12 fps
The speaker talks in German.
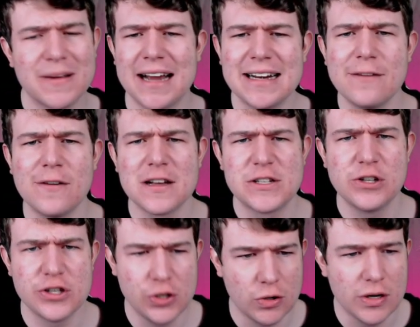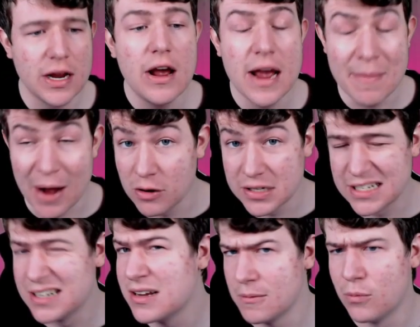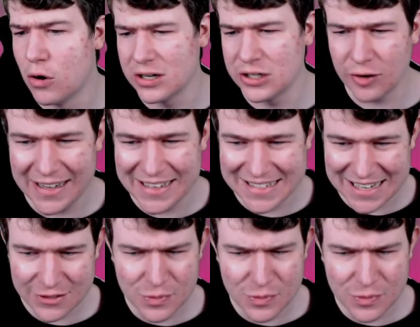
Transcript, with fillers: keine einfache Situation im Hause Morton Das heißt,